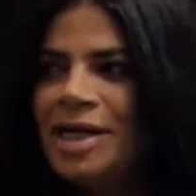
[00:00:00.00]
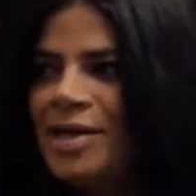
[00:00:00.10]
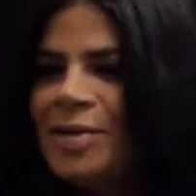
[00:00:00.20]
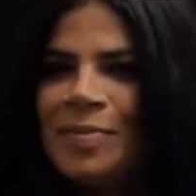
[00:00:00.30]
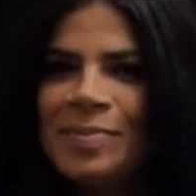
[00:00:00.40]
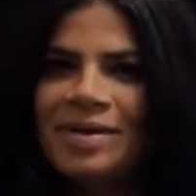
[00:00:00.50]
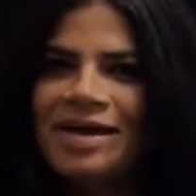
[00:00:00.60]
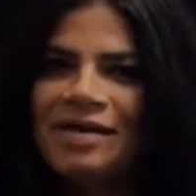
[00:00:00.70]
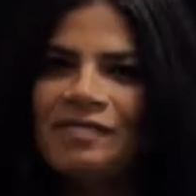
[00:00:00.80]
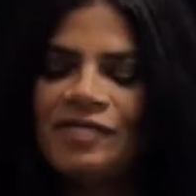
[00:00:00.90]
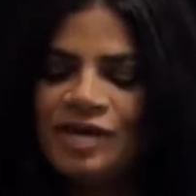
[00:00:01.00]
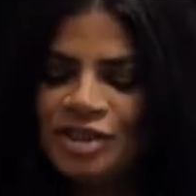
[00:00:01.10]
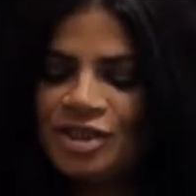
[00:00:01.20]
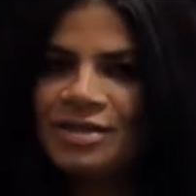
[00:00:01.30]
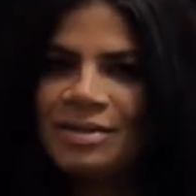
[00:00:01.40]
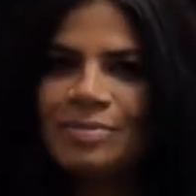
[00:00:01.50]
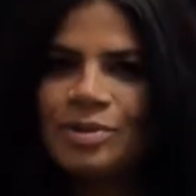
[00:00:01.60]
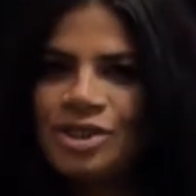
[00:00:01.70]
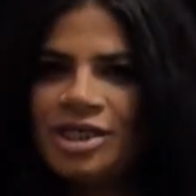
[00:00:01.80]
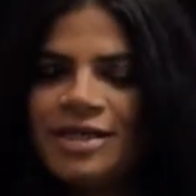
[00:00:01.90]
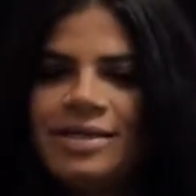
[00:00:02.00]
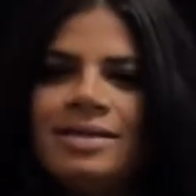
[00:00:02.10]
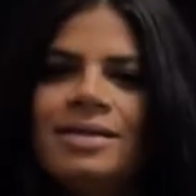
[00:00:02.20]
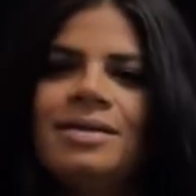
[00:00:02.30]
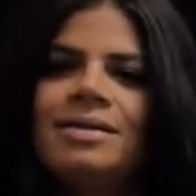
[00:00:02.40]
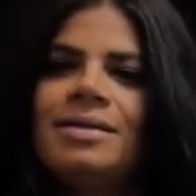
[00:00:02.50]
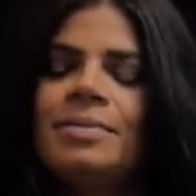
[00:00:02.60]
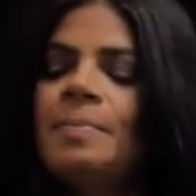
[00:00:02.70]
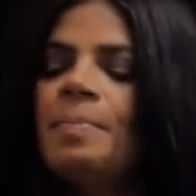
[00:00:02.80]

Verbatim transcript: عليكم آه فجر برشيد آه